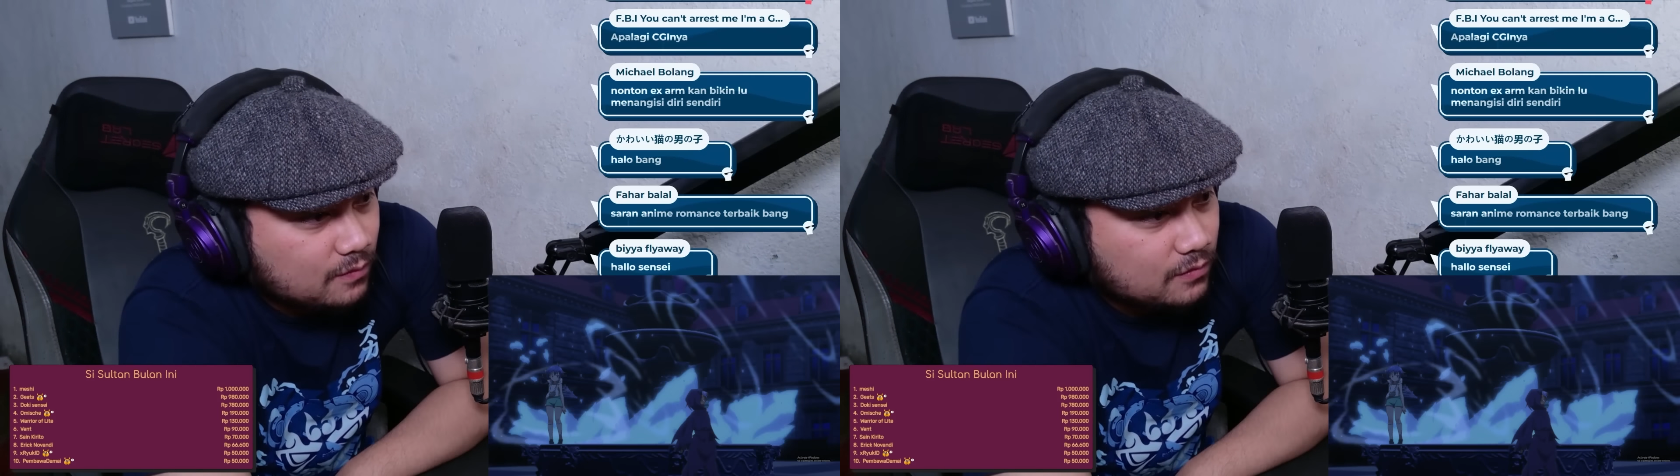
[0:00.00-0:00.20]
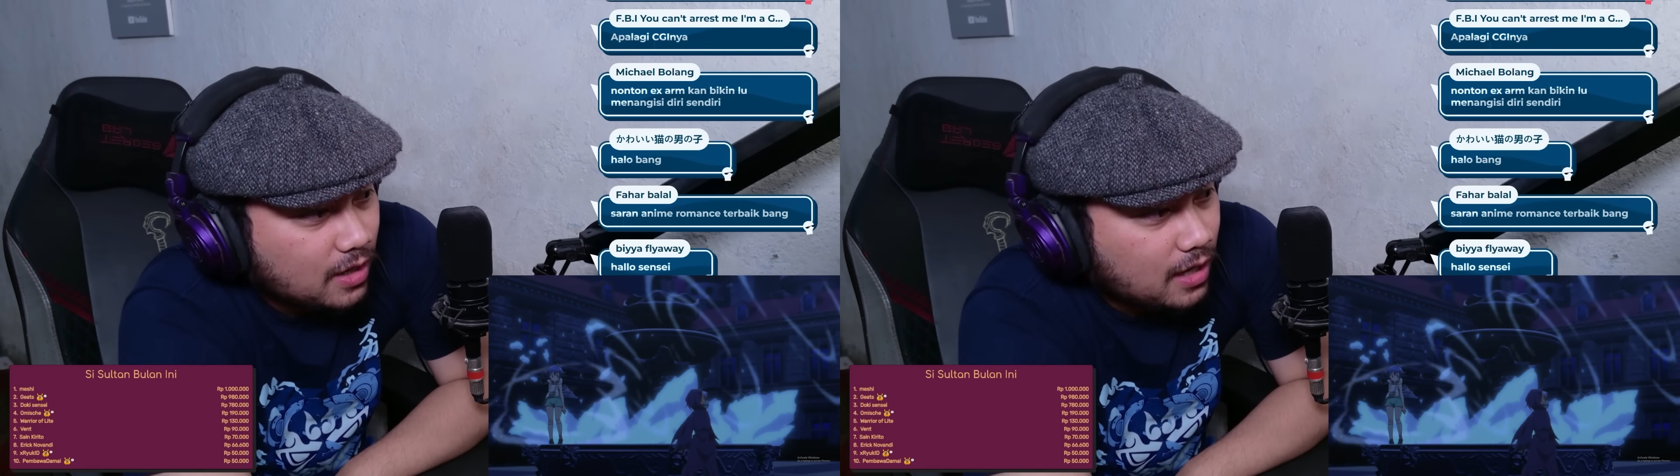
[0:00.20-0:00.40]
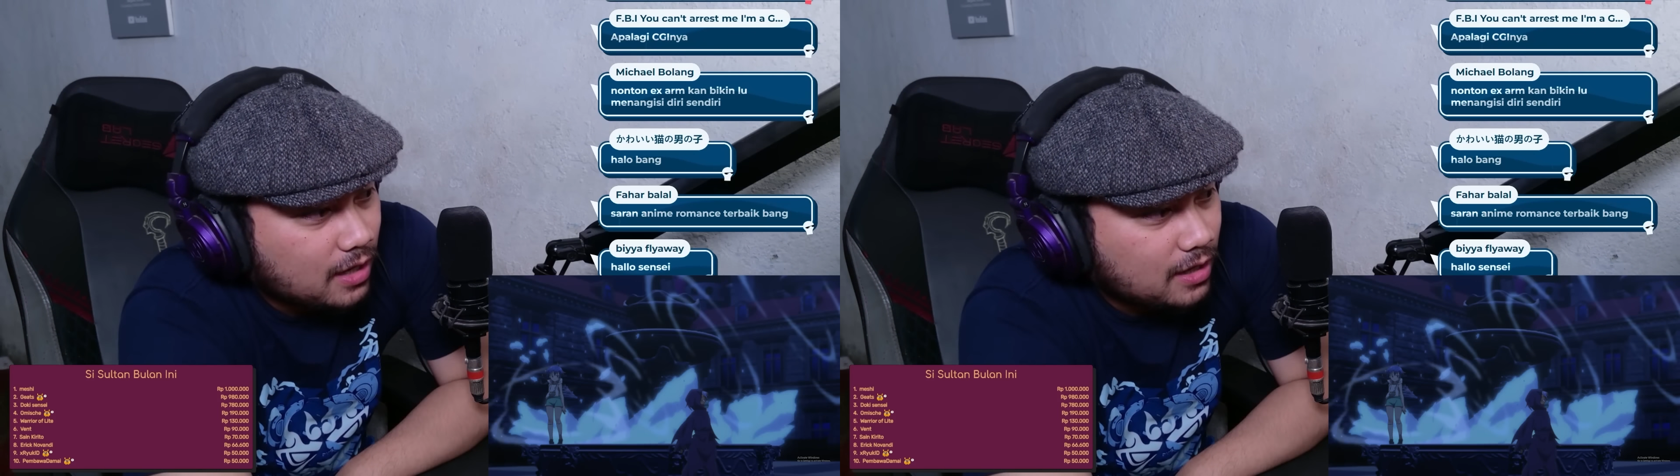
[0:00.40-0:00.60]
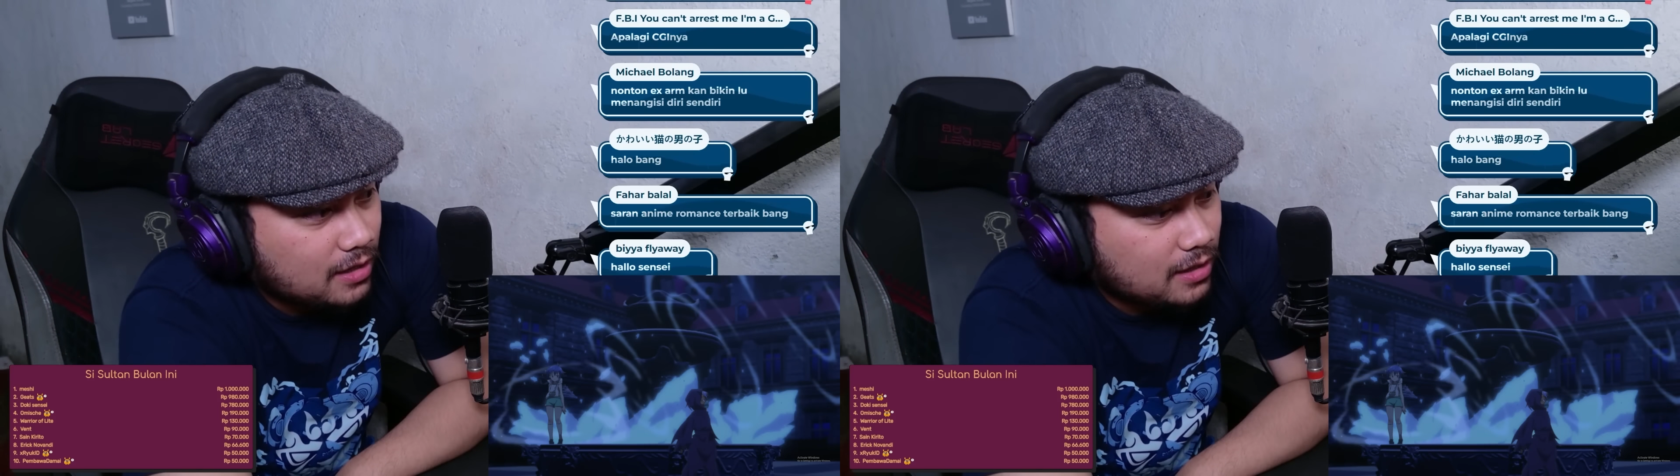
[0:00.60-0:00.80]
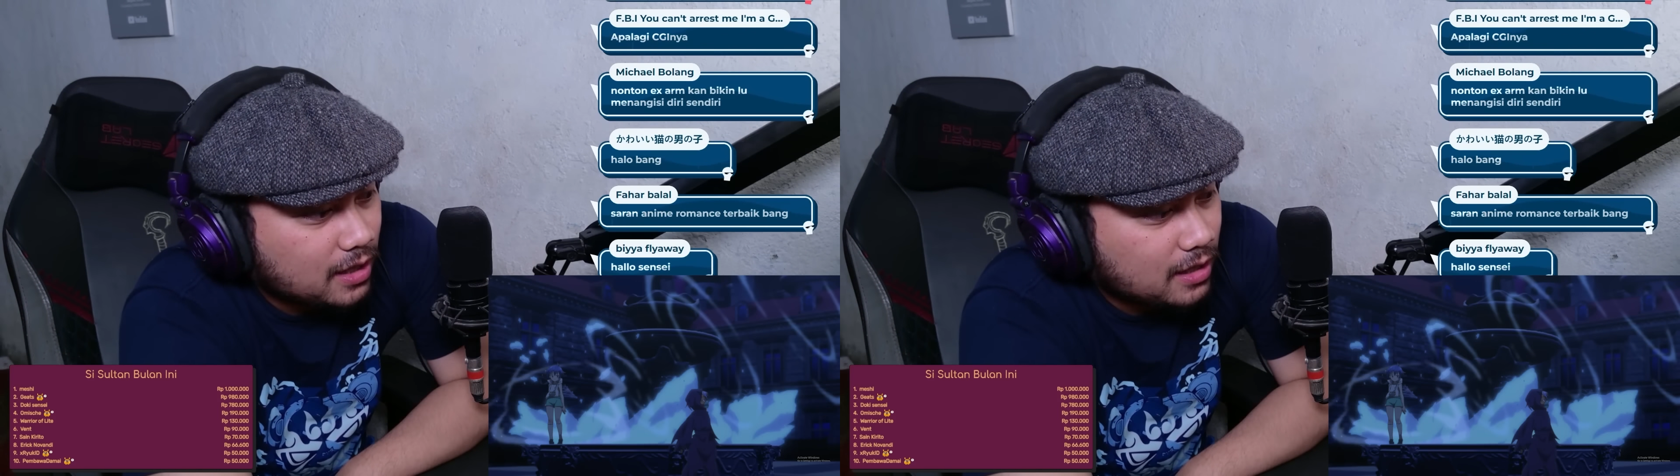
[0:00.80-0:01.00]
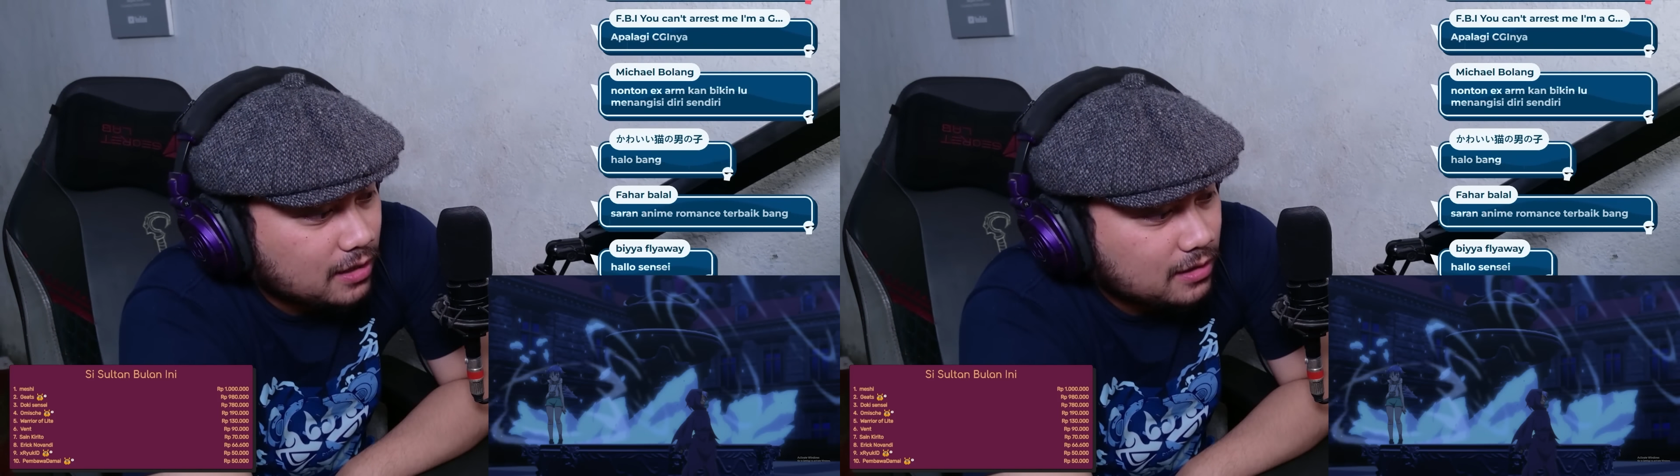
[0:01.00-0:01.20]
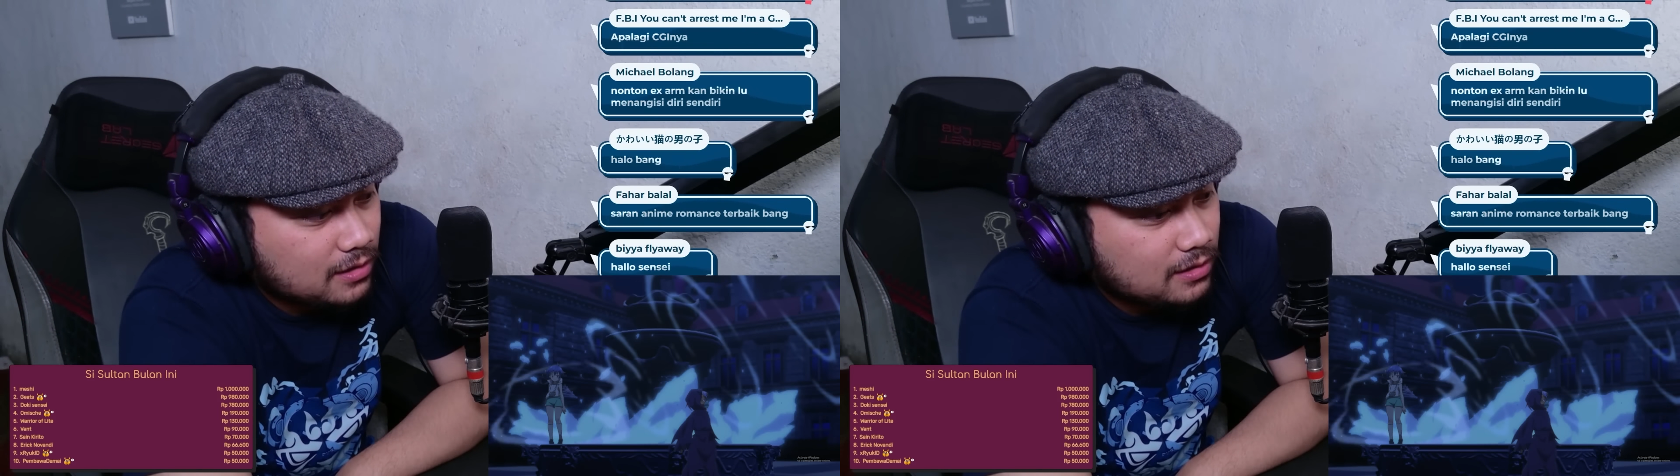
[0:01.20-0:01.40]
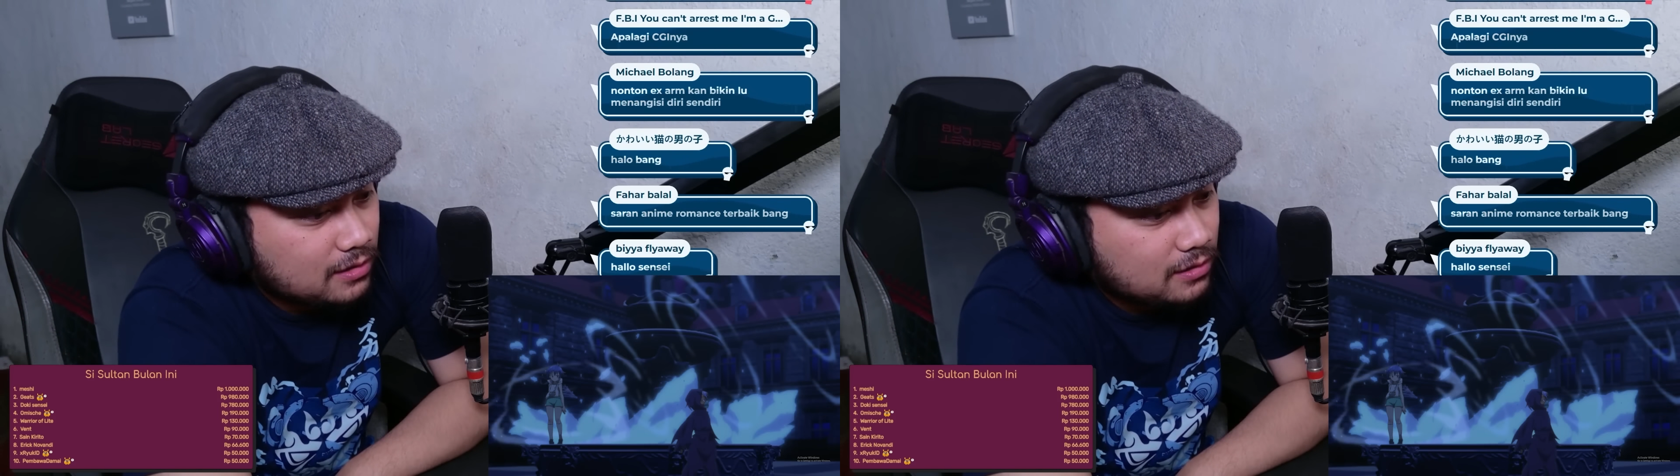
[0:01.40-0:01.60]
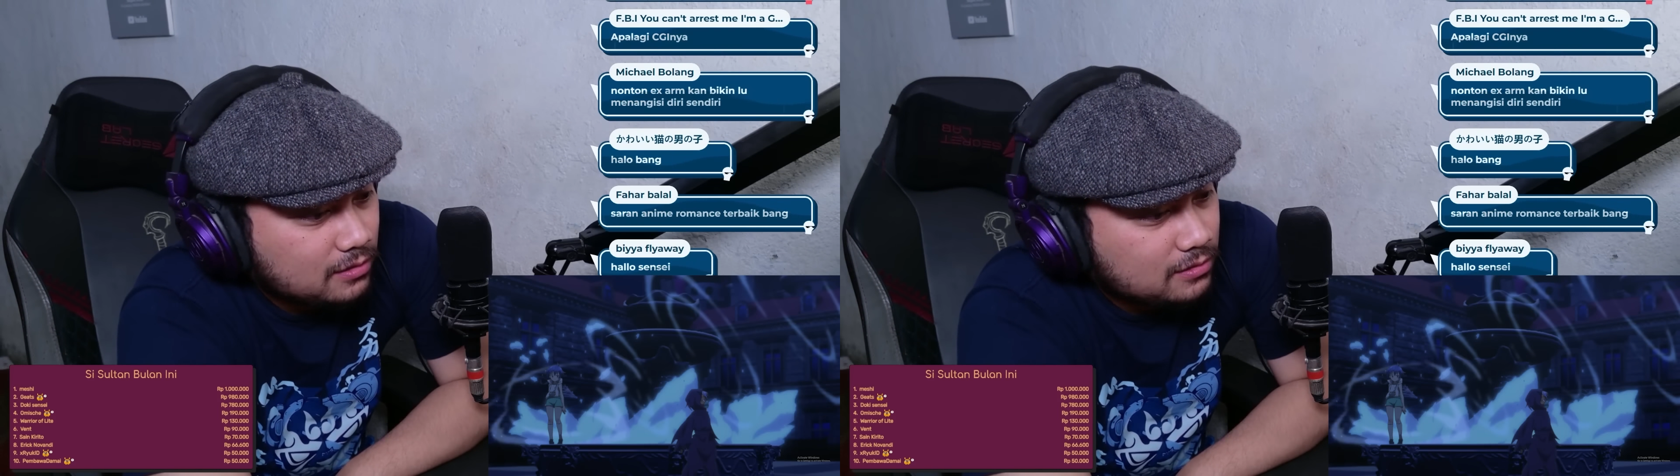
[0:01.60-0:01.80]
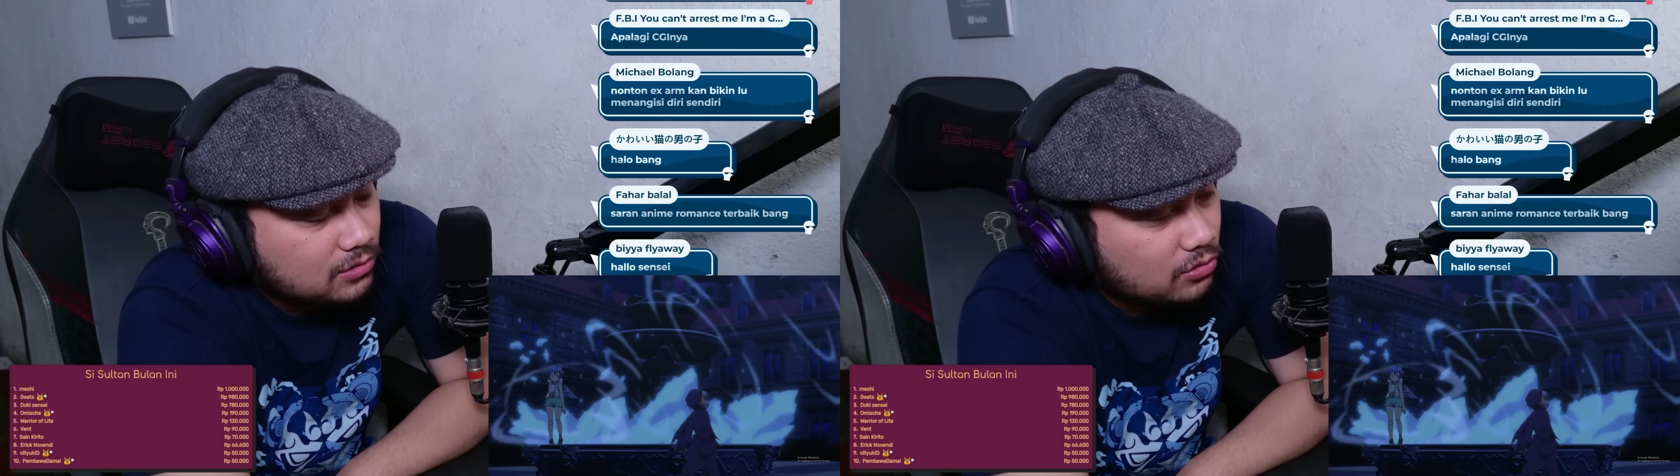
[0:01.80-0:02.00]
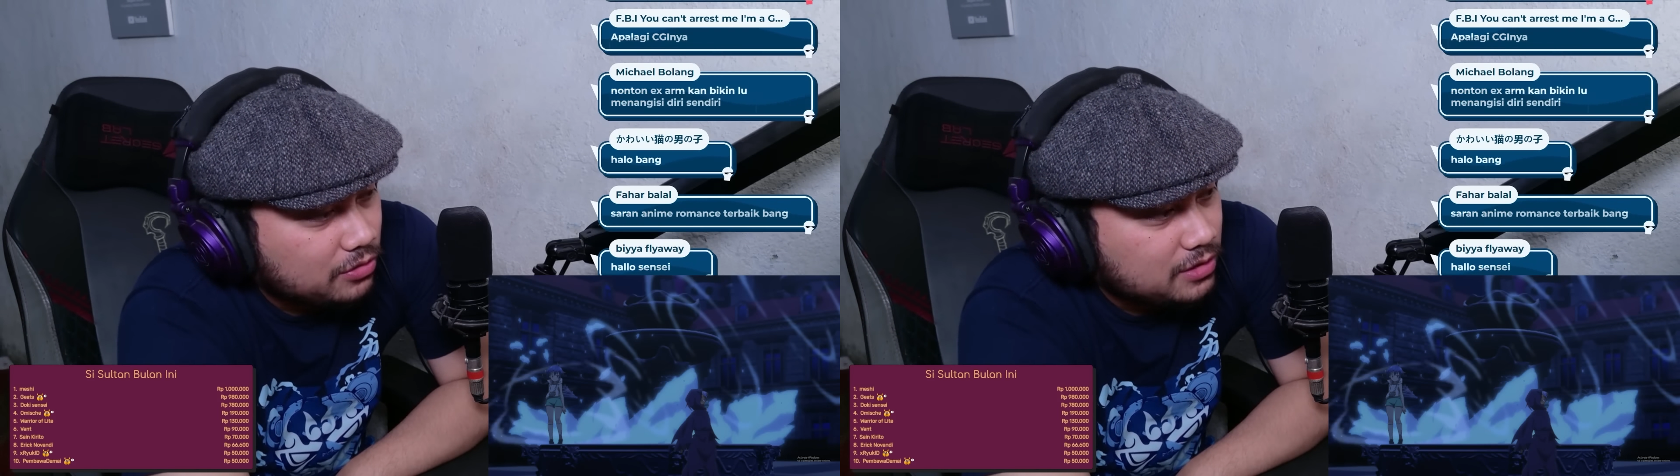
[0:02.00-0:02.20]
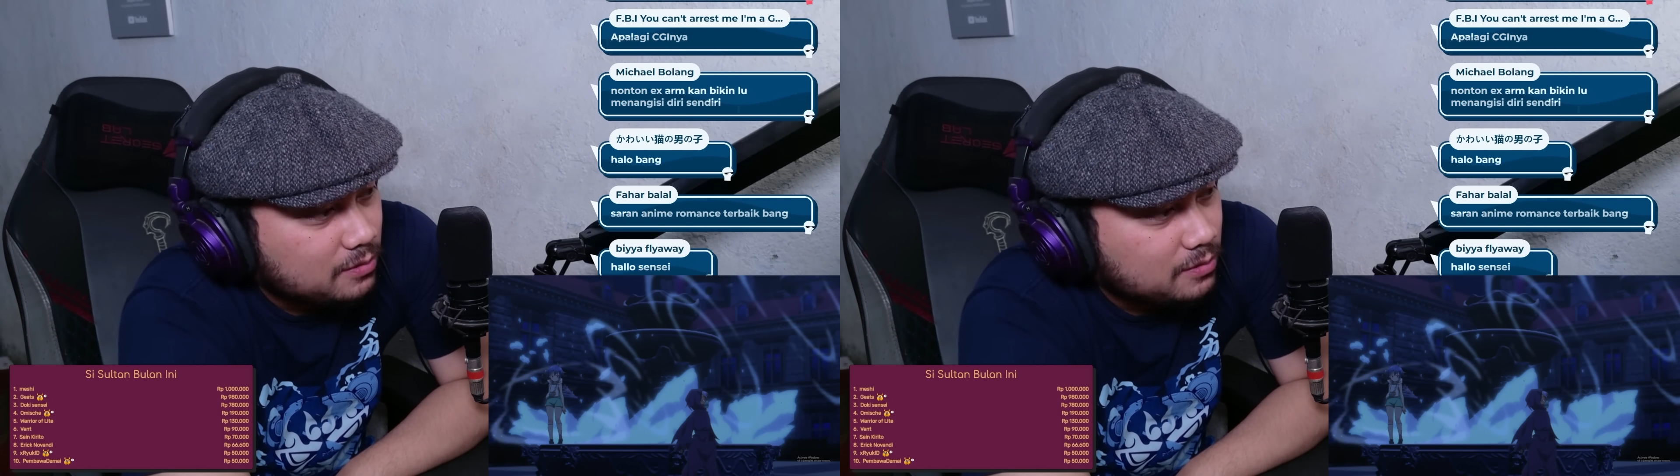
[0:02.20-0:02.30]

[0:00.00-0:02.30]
Ale, Lloyd